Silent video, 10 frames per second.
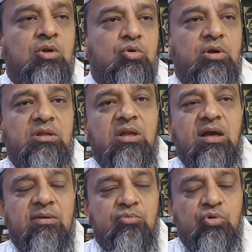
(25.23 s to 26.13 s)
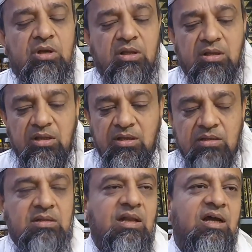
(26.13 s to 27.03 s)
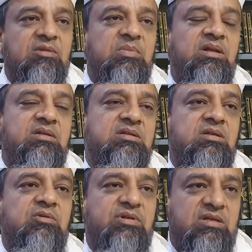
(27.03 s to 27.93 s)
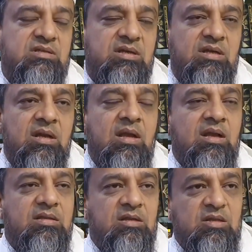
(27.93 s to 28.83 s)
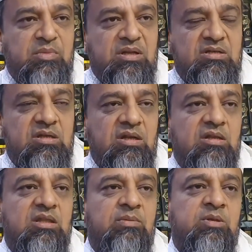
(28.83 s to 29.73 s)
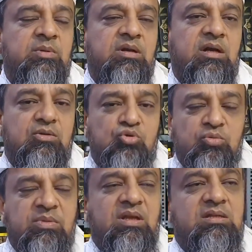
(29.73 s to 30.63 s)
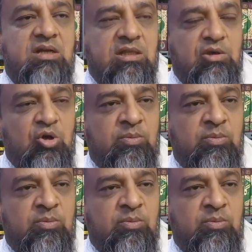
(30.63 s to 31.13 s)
रोयत आम होने की इतलात मिली जिसकी वजह से हज़रत मेर शरीत दामद बरकत हमने हज़रत